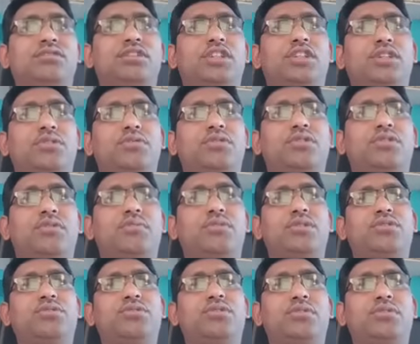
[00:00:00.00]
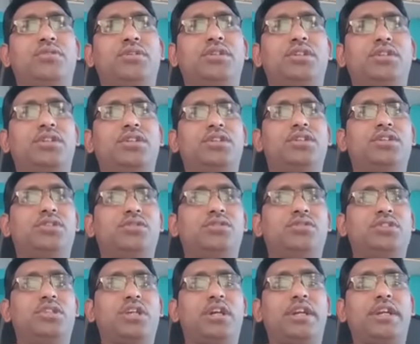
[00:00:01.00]
थर्टी फोर नंबर क्वेश्चन में तो
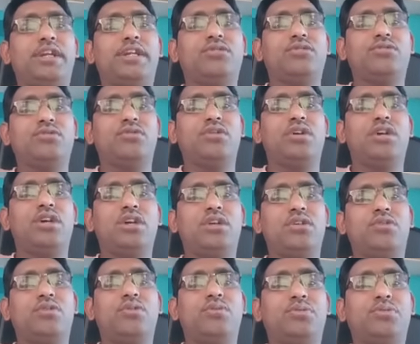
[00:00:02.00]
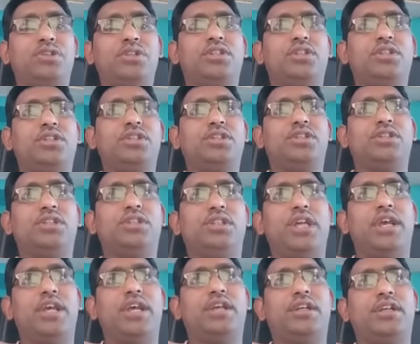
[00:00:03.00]
इसका राइट आंसर होगा ऑप्शन
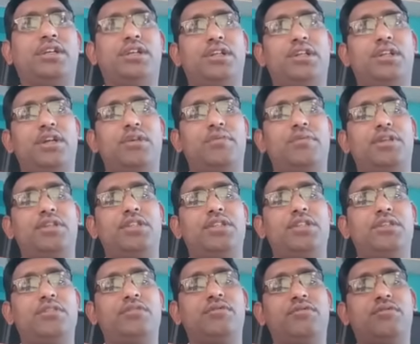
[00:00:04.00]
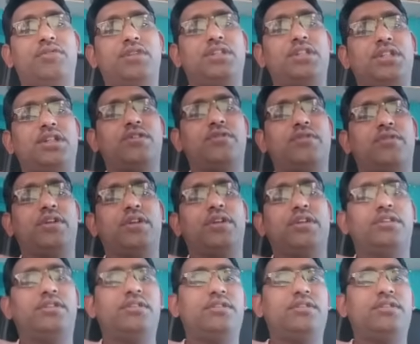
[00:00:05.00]
द अमेजन वर्षा वन